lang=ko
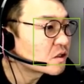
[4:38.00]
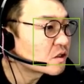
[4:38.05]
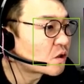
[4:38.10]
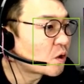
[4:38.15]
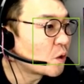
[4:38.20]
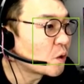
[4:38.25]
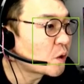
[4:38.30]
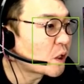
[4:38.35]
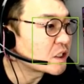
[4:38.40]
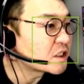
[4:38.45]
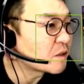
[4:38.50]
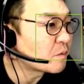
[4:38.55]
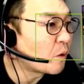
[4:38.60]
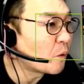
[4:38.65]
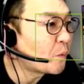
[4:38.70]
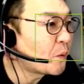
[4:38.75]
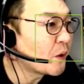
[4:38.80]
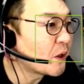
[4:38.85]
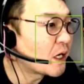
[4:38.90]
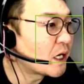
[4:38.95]
교육과정의
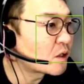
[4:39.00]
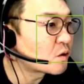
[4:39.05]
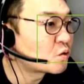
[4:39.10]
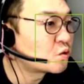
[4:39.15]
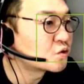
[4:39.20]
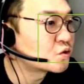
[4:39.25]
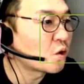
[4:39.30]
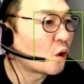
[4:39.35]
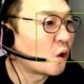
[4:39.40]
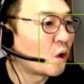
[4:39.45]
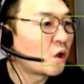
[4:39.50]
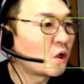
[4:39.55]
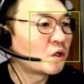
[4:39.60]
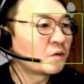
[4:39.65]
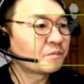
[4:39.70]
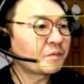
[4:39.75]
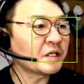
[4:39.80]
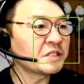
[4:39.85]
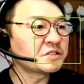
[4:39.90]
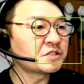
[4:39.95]
목표와 구조,
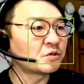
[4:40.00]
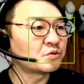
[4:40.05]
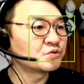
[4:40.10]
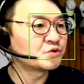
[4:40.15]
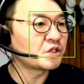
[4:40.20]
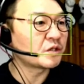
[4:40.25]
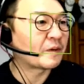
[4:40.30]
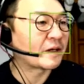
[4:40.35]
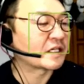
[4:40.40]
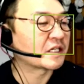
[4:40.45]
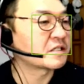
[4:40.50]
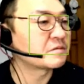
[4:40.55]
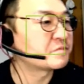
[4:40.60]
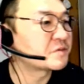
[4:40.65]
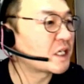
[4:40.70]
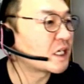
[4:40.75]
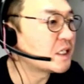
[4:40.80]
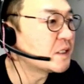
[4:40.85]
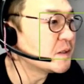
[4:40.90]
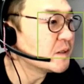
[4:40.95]
편성, 운영의
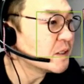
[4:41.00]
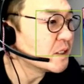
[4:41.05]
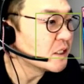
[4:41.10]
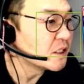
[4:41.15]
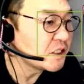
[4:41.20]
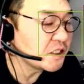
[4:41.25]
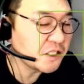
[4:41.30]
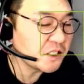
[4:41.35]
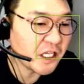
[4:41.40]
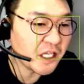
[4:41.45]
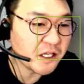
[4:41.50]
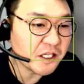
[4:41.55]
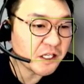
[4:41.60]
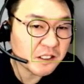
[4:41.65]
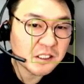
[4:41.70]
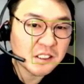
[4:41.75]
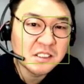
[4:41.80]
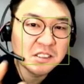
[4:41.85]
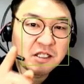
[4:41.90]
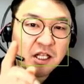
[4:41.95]
방향입니다. 이게
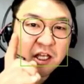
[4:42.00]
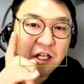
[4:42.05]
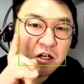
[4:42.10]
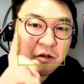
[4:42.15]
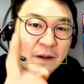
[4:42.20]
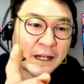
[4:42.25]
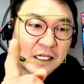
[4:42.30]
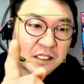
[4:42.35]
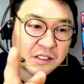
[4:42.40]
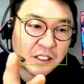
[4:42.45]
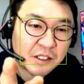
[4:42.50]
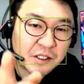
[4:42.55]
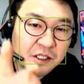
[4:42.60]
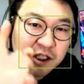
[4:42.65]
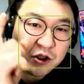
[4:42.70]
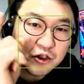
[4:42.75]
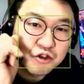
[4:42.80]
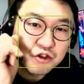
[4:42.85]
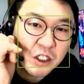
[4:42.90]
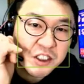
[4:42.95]
그대로 말 그대로
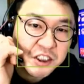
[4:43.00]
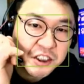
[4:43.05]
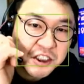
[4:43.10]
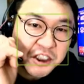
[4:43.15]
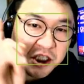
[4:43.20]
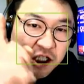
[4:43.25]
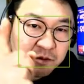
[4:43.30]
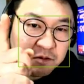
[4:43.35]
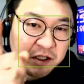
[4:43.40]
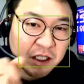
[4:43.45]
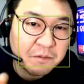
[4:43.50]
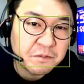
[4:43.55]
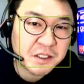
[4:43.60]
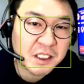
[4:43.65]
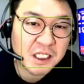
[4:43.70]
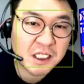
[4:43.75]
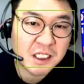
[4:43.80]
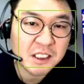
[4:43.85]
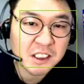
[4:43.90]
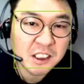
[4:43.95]
이게 두 가지 시험이
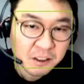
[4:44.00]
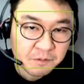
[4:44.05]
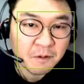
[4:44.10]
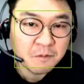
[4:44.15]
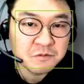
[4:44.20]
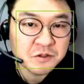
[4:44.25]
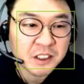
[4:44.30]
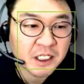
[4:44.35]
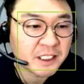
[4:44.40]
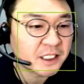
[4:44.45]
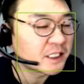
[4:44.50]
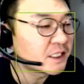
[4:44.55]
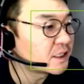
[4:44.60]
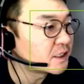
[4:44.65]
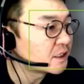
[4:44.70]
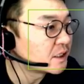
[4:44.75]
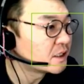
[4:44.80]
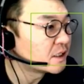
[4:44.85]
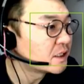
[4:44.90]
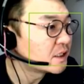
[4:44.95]
됩니다. 1번 문제가.
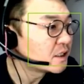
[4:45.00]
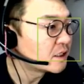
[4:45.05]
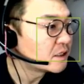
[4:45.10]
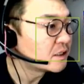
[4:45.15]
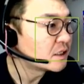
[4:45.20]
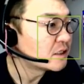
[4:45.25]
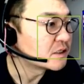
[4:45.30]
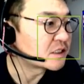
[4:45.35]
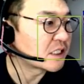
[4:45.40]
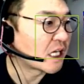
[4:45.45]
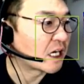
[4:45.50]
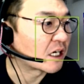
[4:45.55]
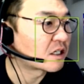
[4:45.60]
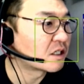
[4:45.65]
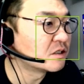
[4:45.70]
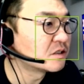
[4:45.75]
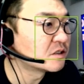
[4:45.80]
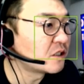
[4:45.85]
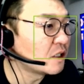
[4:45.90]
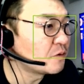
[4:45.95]
자,
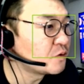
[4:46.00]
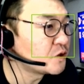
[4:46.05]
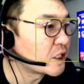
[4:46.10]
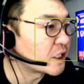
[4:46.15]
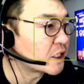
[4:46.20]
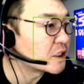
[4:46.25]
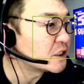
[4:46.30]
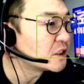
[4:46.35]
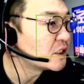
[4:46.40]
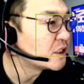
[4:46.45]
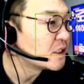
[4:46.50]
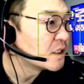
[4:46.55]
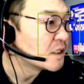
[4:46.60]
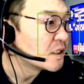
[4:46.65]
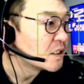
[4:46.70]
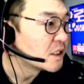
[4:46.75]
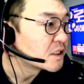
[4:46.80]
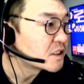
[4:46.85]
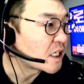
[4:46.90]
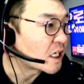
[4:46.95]
건설 분야는,
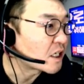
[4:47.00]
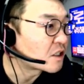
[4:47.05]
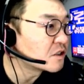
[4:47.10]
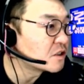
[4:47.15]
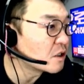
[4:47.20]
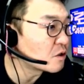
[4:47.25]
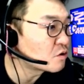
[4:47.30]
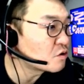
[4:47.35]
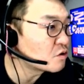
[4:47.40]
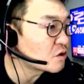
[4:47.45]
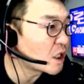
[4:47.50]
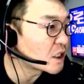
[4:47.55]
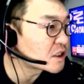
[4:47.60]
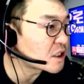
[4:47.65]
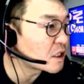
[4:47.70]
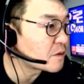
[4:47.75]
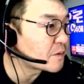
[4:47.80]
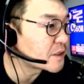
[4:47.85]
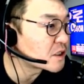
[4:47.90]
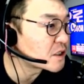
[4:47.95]
자, 건설 국가
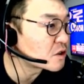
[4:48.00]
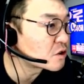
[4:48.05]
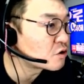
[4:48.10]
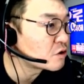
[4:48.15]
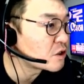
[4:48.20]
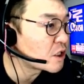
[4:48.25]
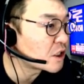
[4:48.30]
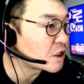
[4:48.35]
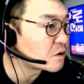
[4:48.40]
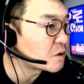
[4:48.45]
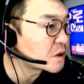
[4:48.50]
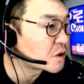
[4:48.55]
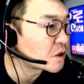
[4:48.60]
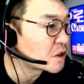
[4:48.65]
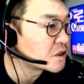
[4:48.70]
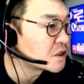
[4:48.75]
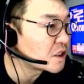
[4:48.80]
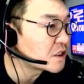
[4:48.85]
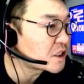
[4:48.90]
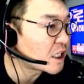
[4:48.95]
사회발전 중요한 기준,
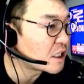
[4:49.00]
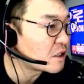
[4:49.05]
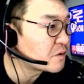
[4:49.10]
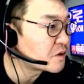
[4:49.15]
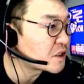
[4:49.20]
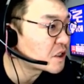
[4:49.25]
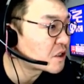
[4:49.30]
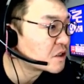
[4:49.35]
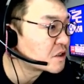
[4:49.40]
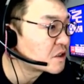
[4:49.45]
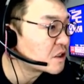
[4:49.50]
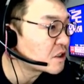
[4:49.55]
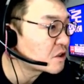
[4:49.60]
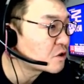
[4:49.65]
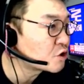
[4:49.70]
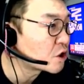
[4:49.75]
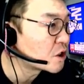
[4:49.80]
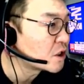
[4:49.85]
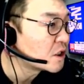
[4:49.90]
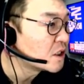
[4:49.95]
건설 산업 기술, 건설
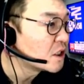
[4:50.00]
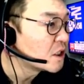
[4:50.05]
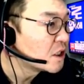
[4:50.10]
기술